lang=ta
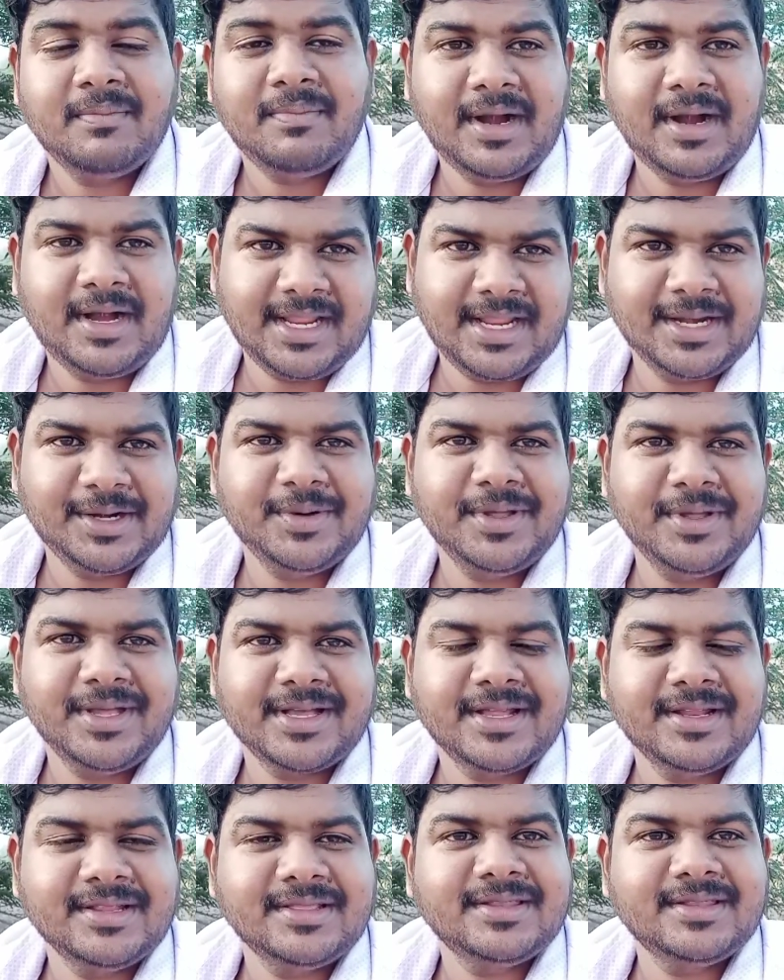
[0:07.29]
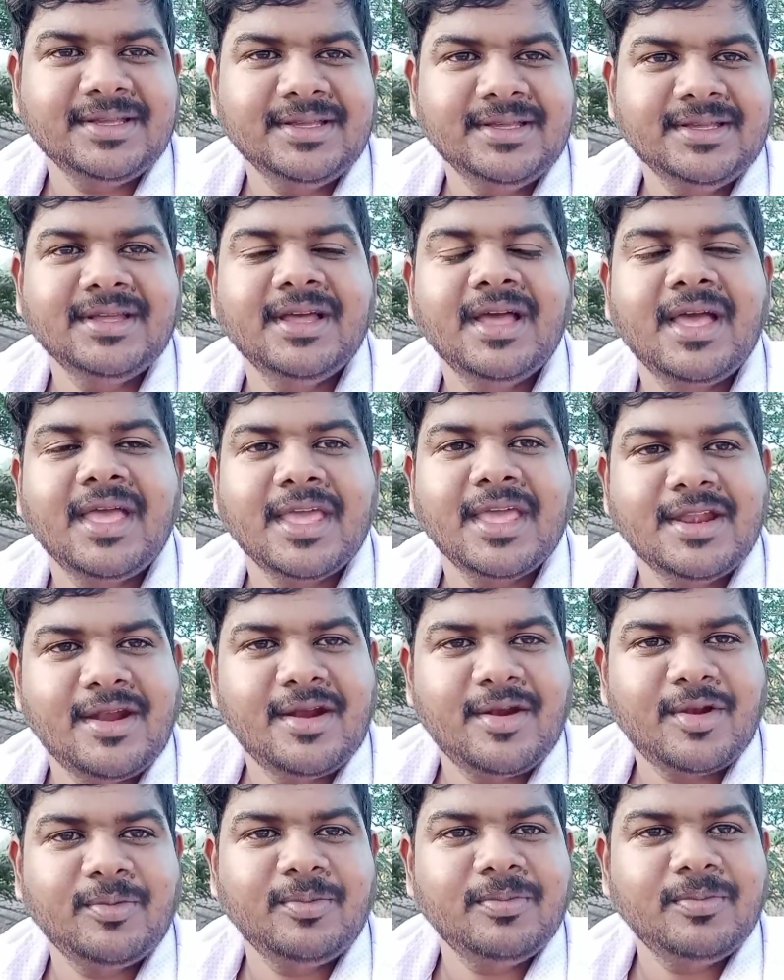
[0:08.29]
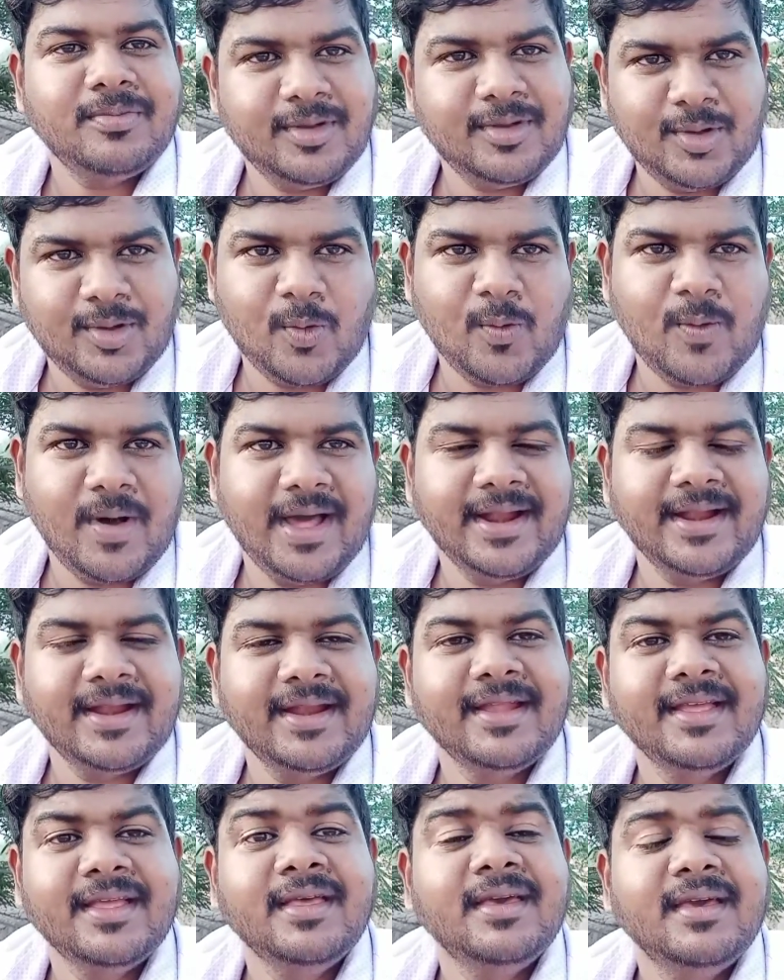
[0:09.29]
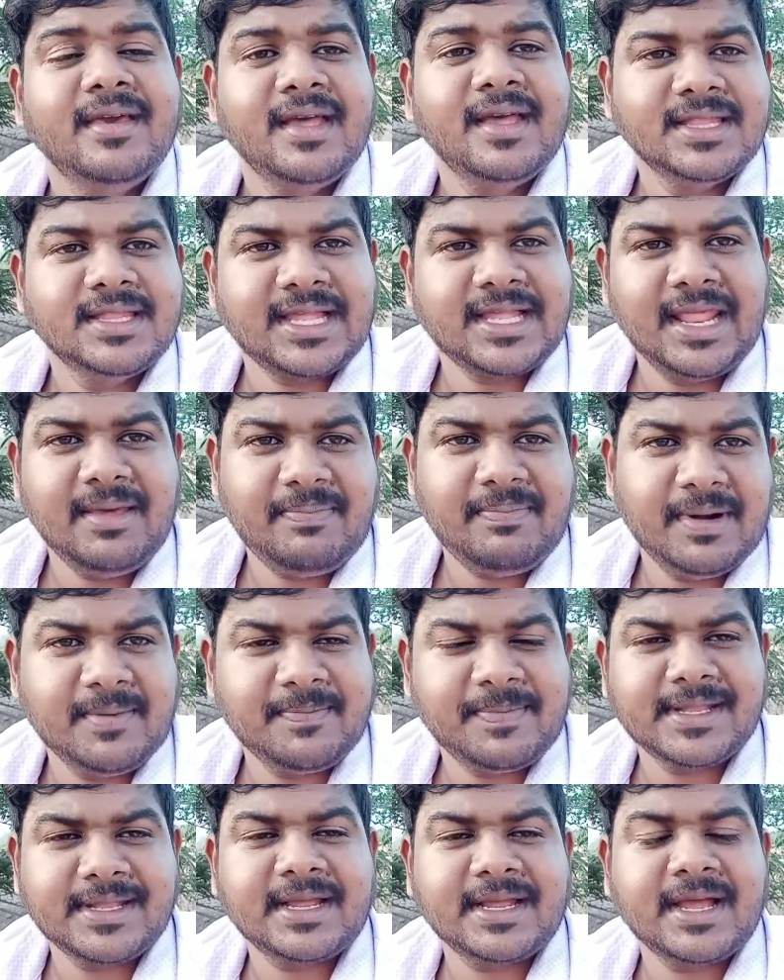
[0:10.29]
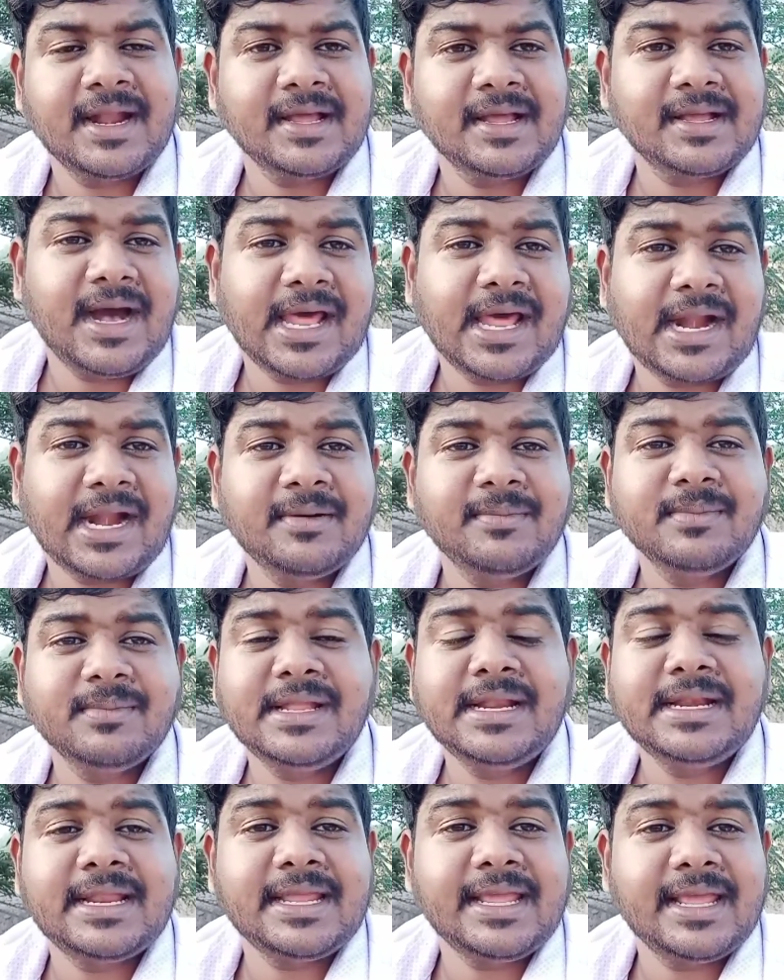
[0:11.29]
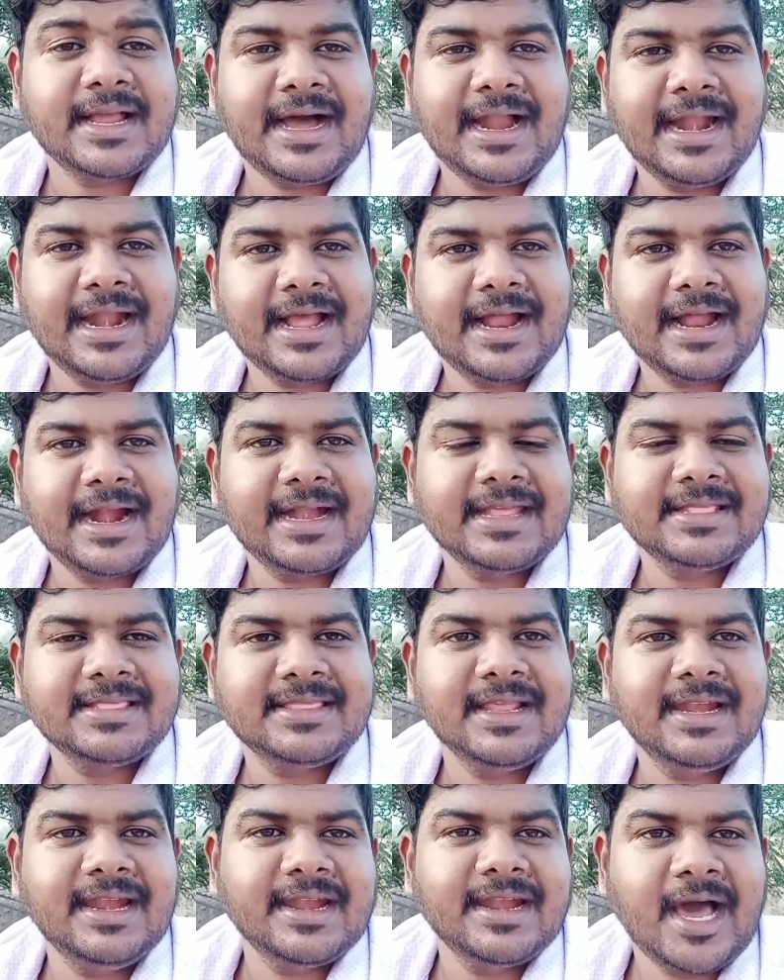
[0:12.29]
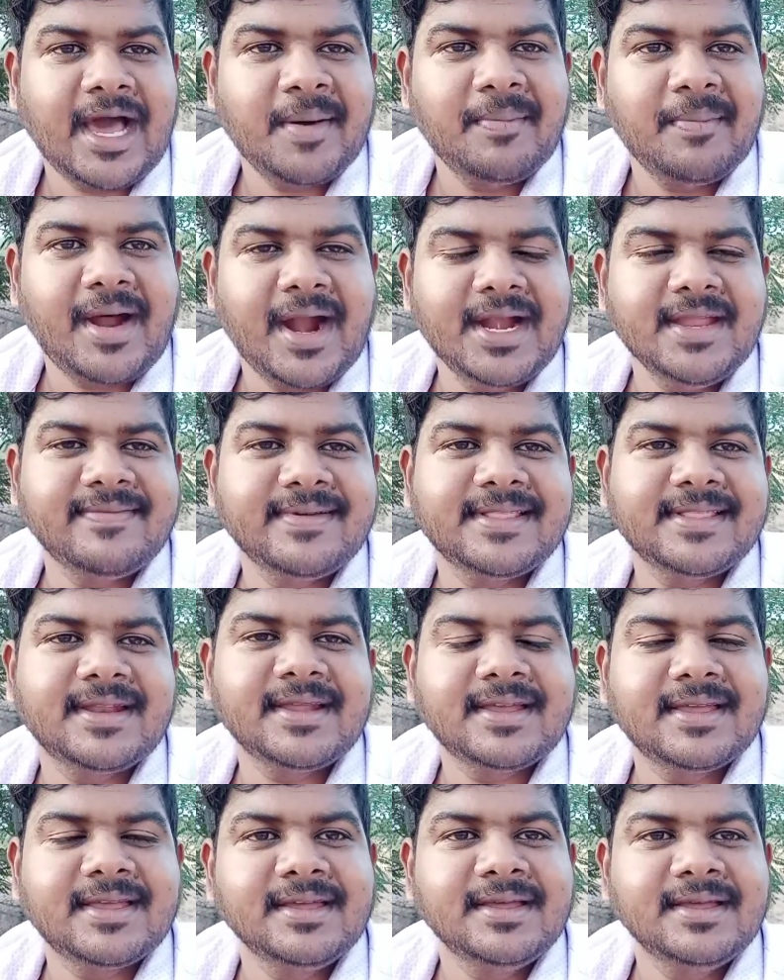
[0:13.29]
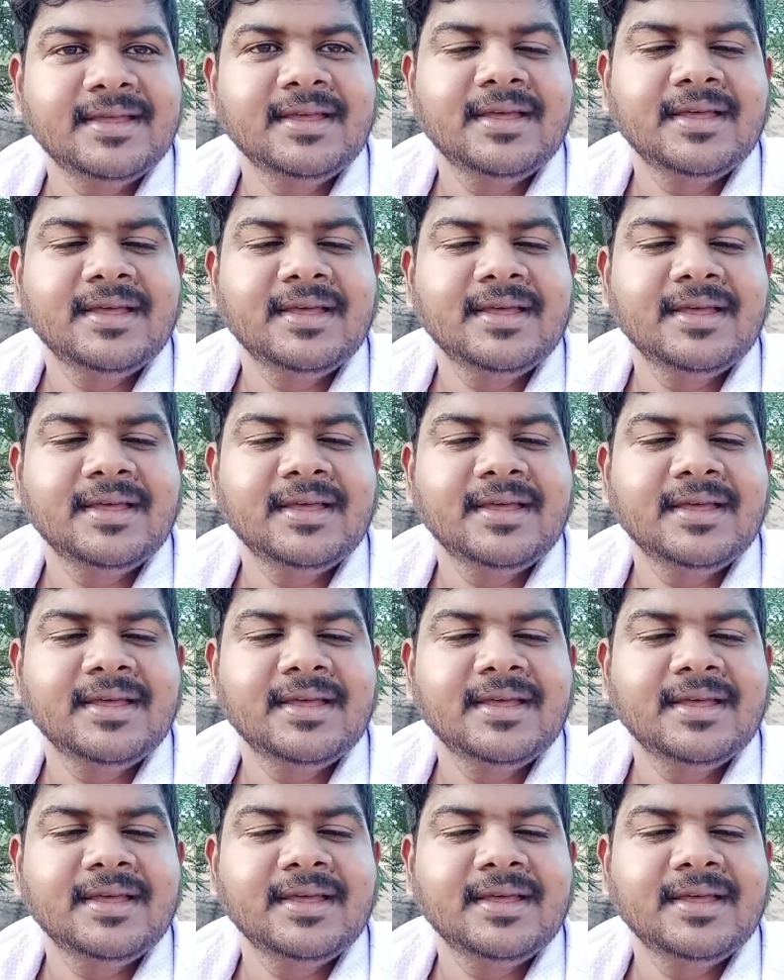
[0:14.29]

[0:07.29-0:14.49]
பற்றி என்னுடைய கருத்து என்றும் யோவான் இந்த தலைப்பெடுப்பதற்கான காரணம் இன்றைய காலகட்டத்தில் நாம் அழிவதற்கு